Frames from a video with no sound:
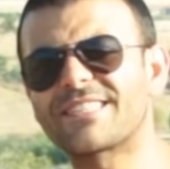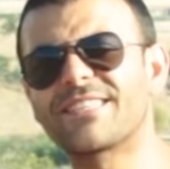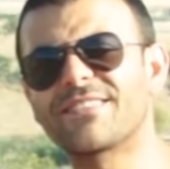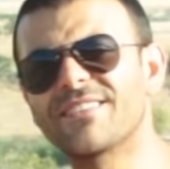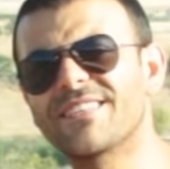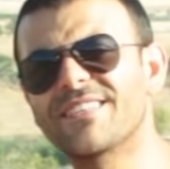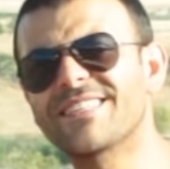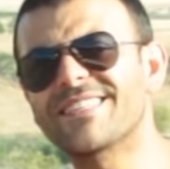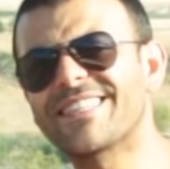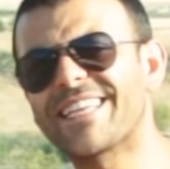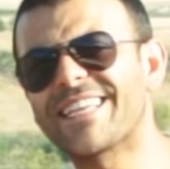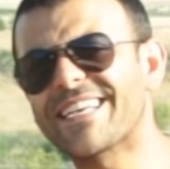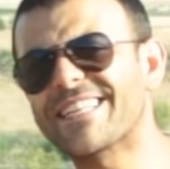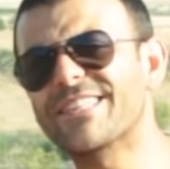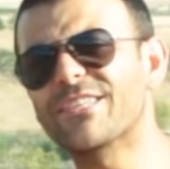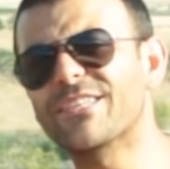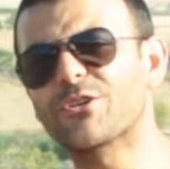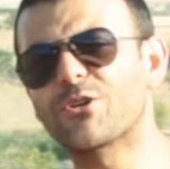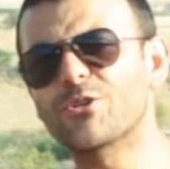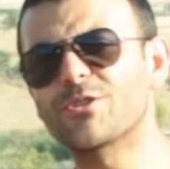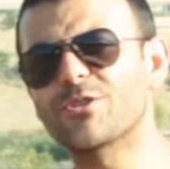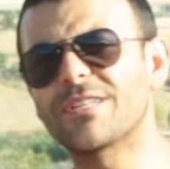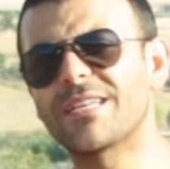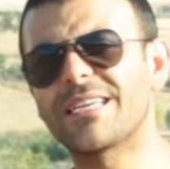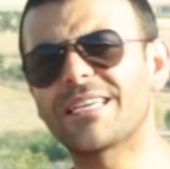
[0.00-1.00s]
TV'nin
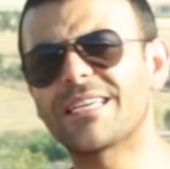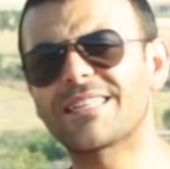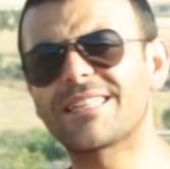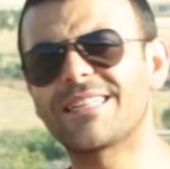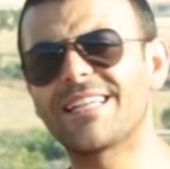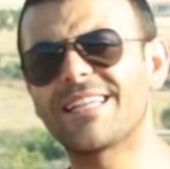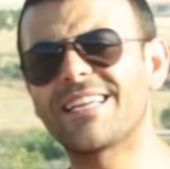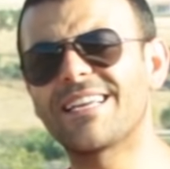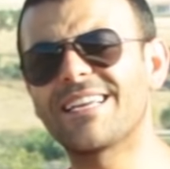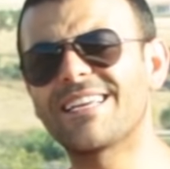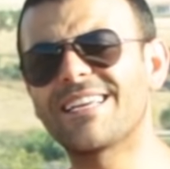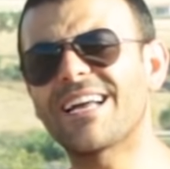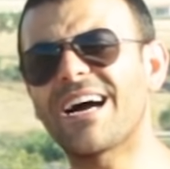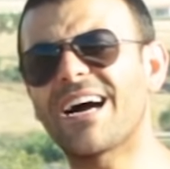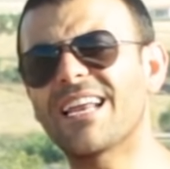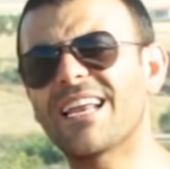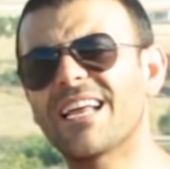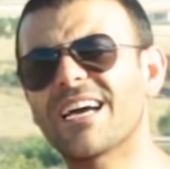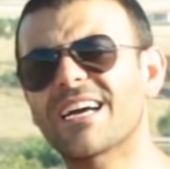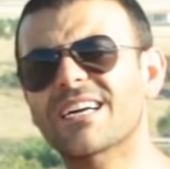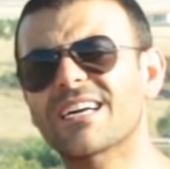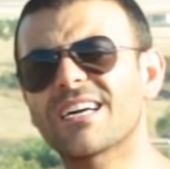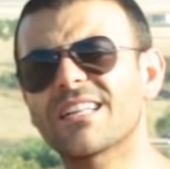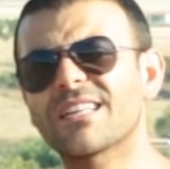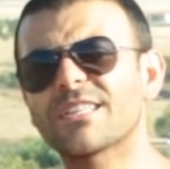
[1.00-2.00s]
teknik özellikleriyle
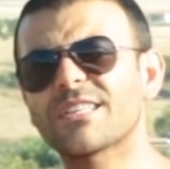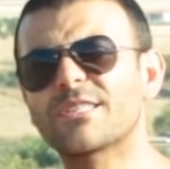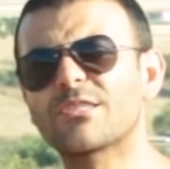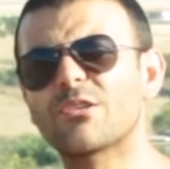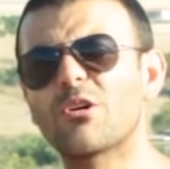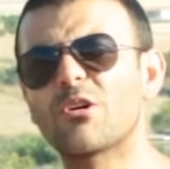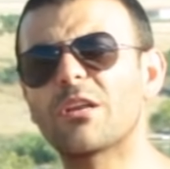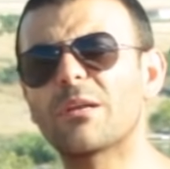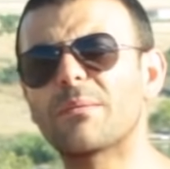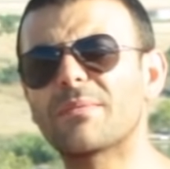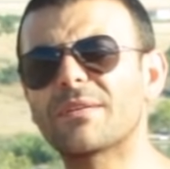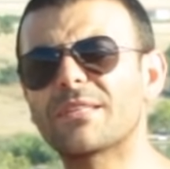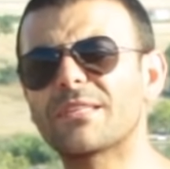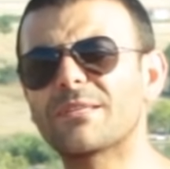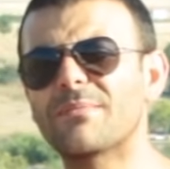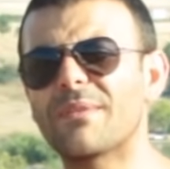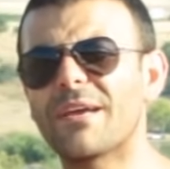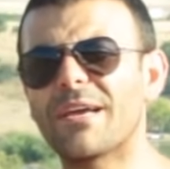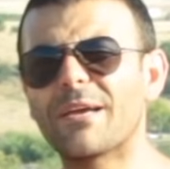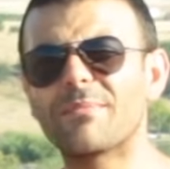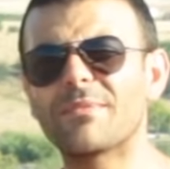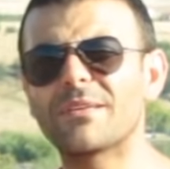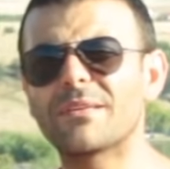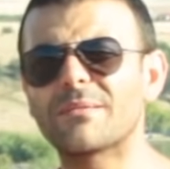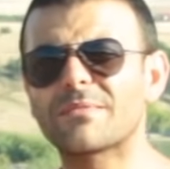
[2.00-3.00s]
alakalı söylemediğim
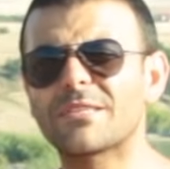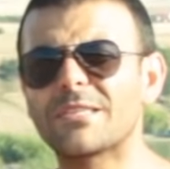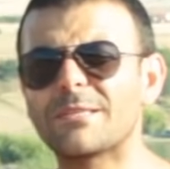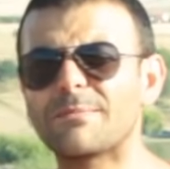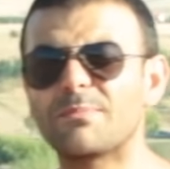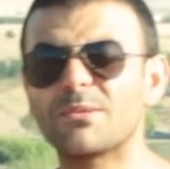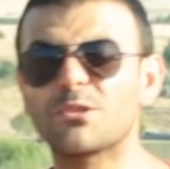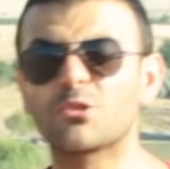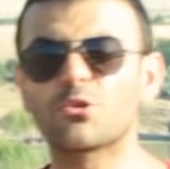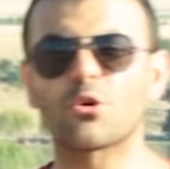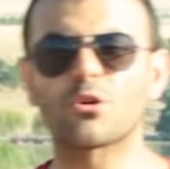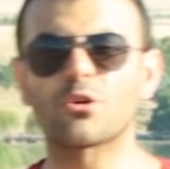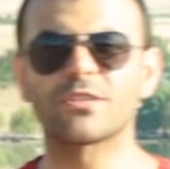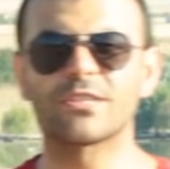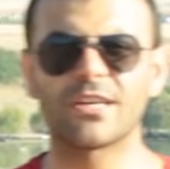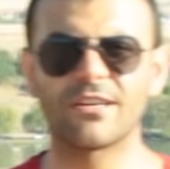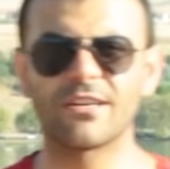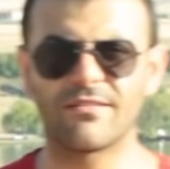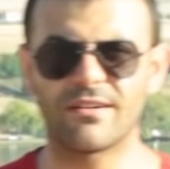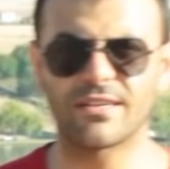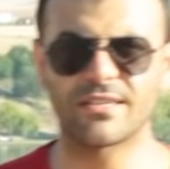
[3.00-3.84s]
eminim ki birçok şey